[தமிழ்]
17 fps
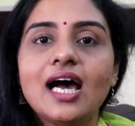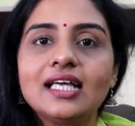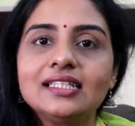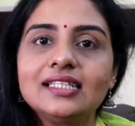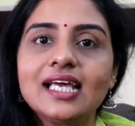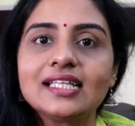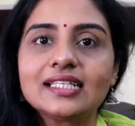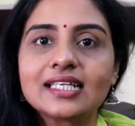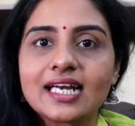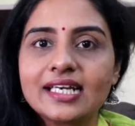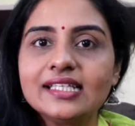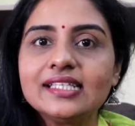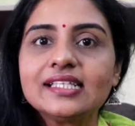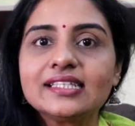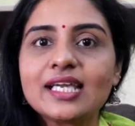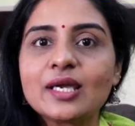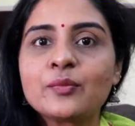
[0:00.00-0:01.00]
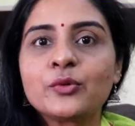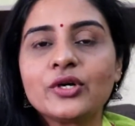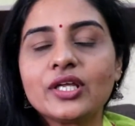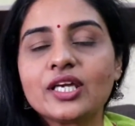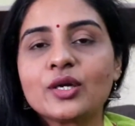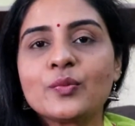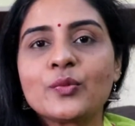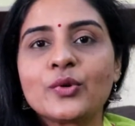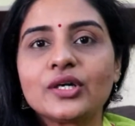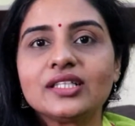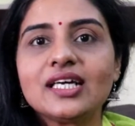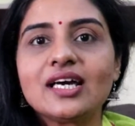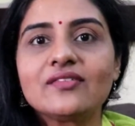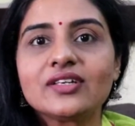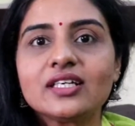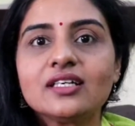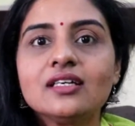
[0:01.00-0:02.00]
அதுல அந்த கடிதத்தை முடிக்கும் பொழுது
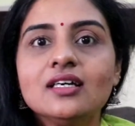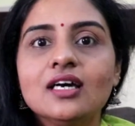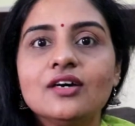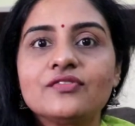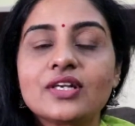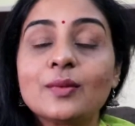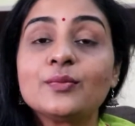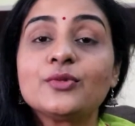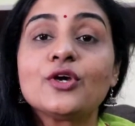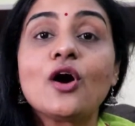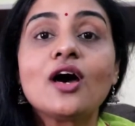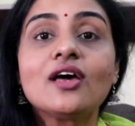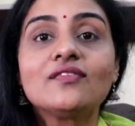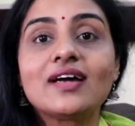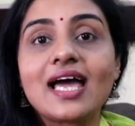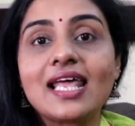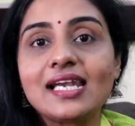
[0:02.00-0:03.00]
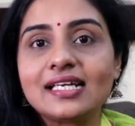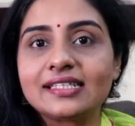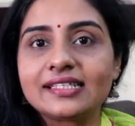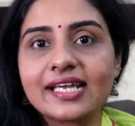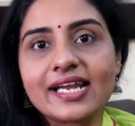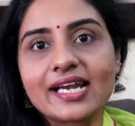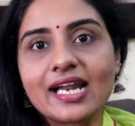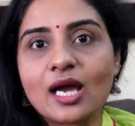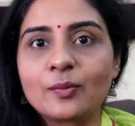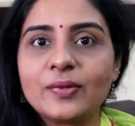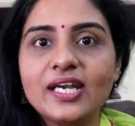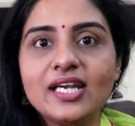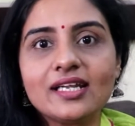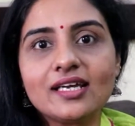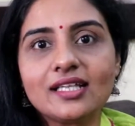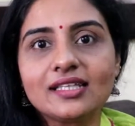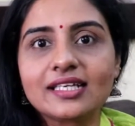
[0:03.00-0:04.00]
அவரு ஃப்ரம் யோர் வேலண்டைன்
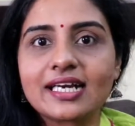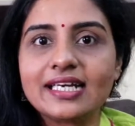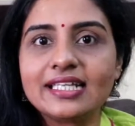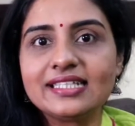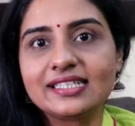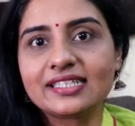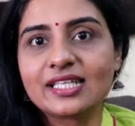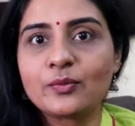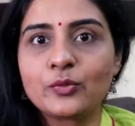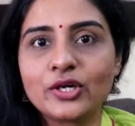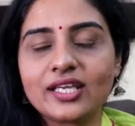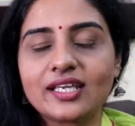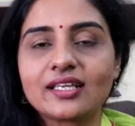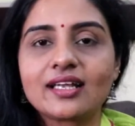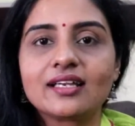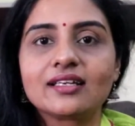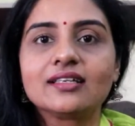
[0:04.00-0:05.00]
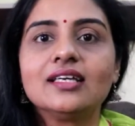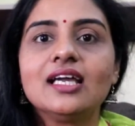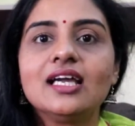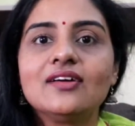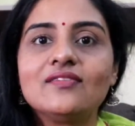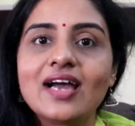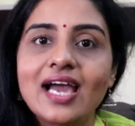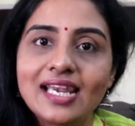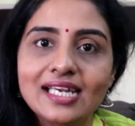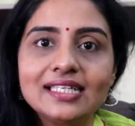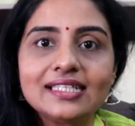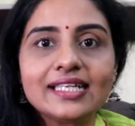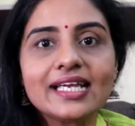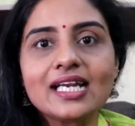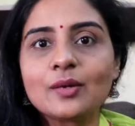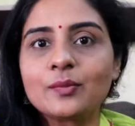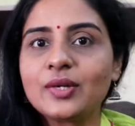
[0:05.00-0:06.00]
அப்படின்னு அந்த கடிதத்தை முடிக்கிறாரு
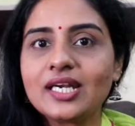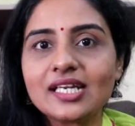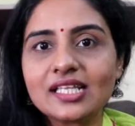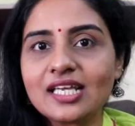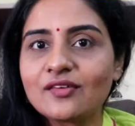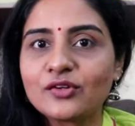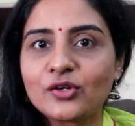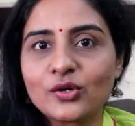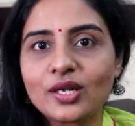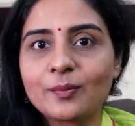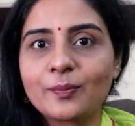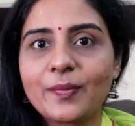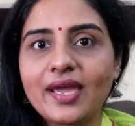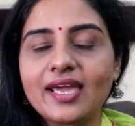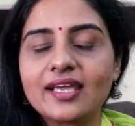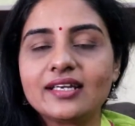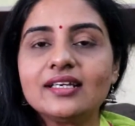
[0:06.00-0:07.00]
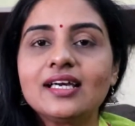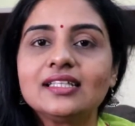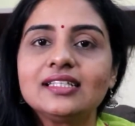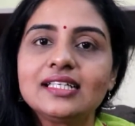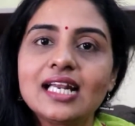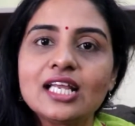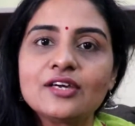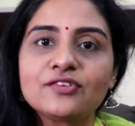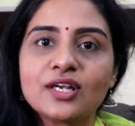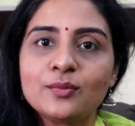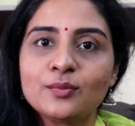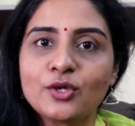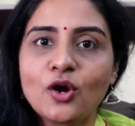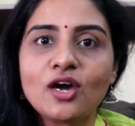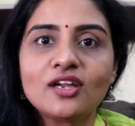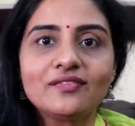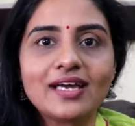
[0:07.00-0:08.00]
வேலண்டைன் அப்படின்றது அவரோட பேரு அதனால ஃப்ரம்
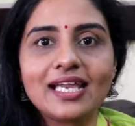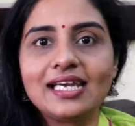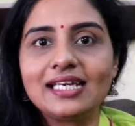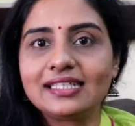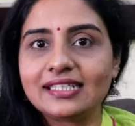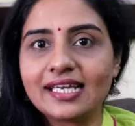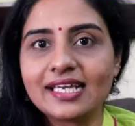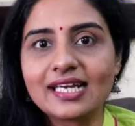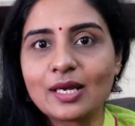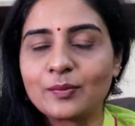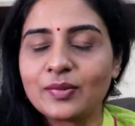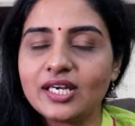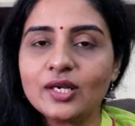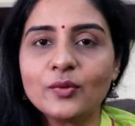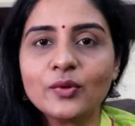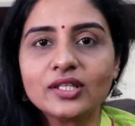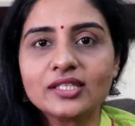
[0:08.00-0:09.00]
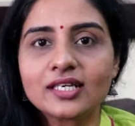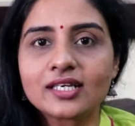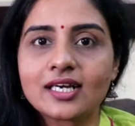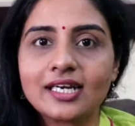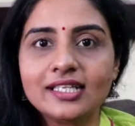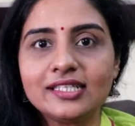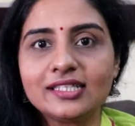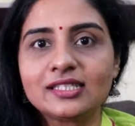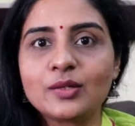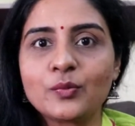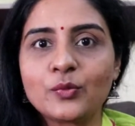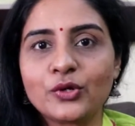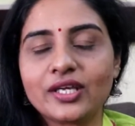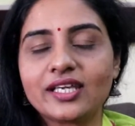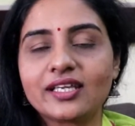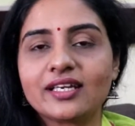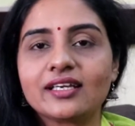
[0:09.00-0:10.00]
யோர் வேலண்டைன் அப்படின்னு அந்த கடிதத்தை
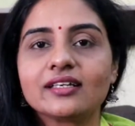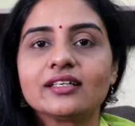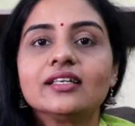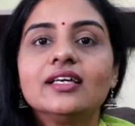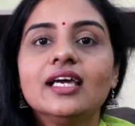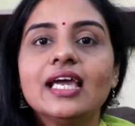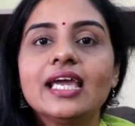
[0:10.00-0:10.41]
முடிக்கிறாரு